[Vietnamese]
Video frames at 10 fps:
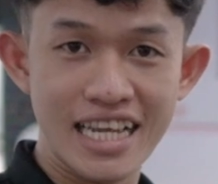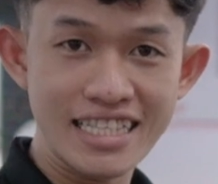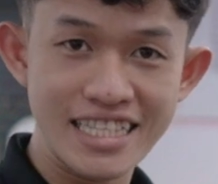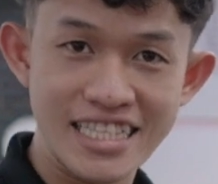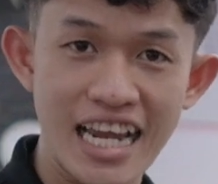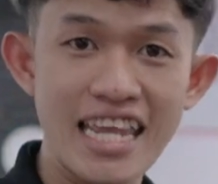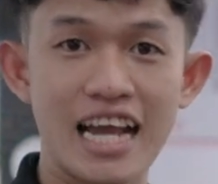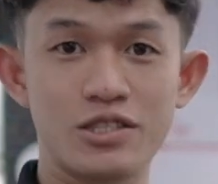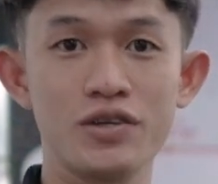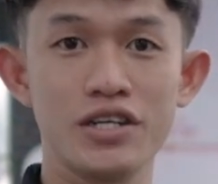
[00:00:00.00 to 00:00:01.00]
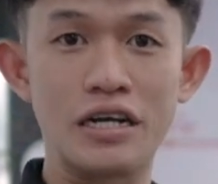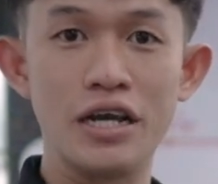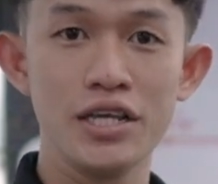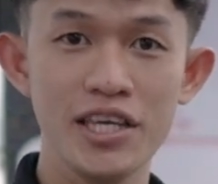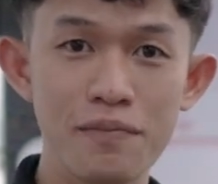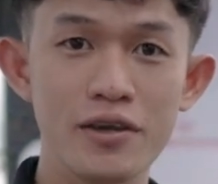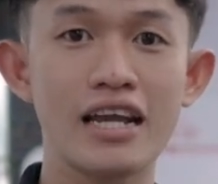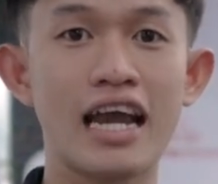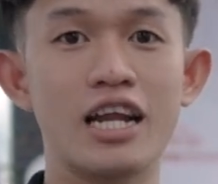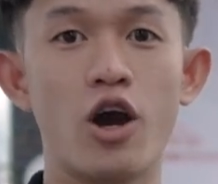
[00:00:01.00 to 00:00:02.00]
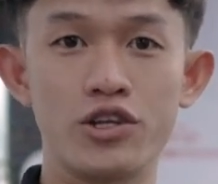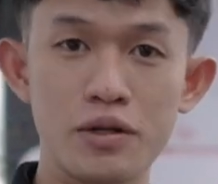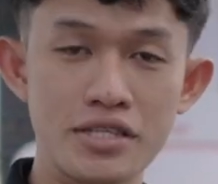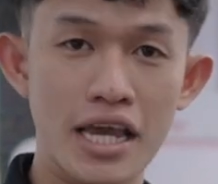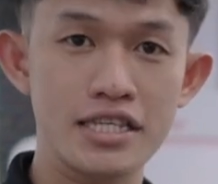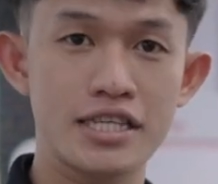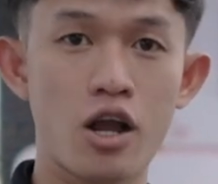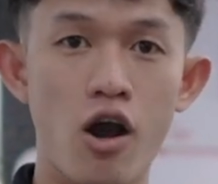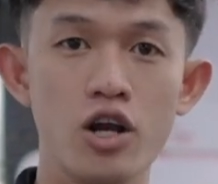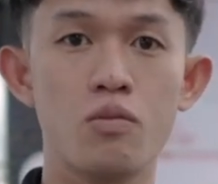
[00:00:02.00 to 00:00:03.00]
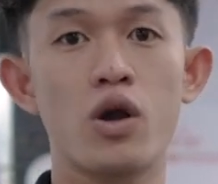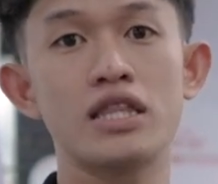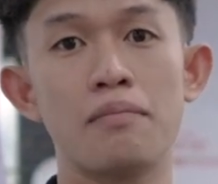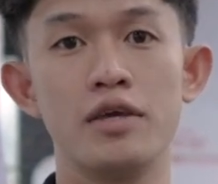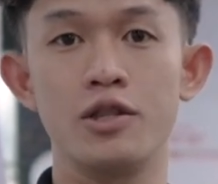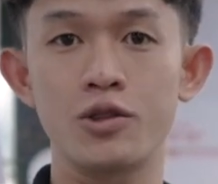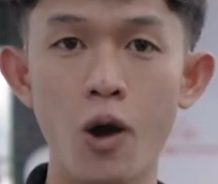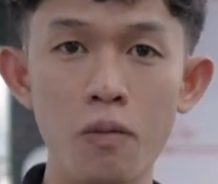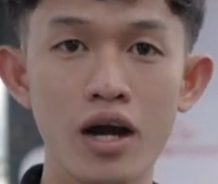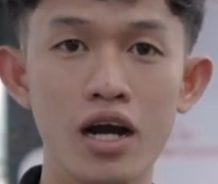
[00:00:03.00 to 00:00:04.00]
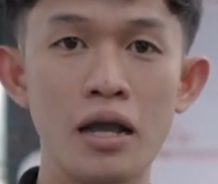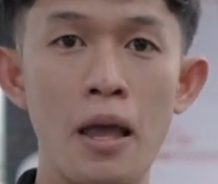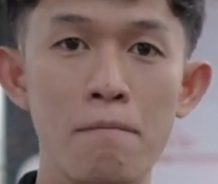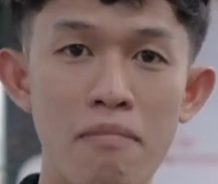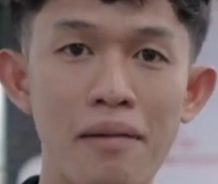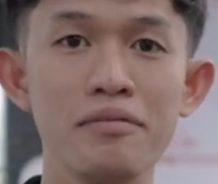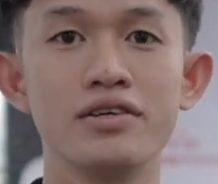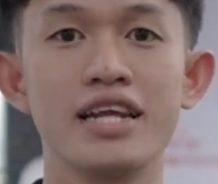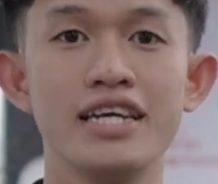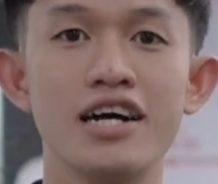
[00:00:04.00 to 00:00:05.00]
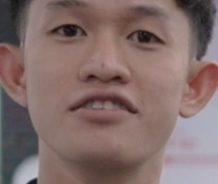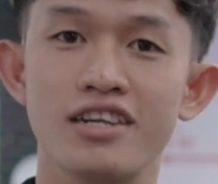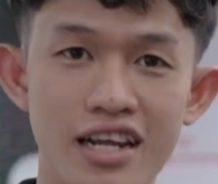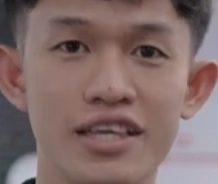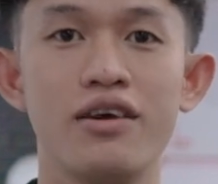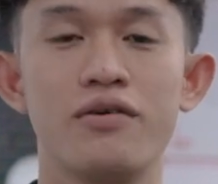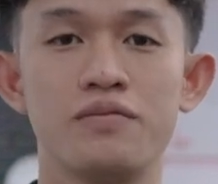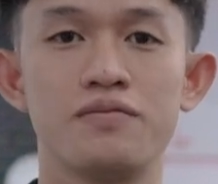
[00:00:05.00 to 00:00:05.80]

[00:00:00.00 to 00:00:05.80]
sáng sẽ trải dài xuống đường, giúp cho các anh ngồi trong xe sẽ có được một cái tầm nhìn tốt hơn, bám đường đi hơn rất là nhiều.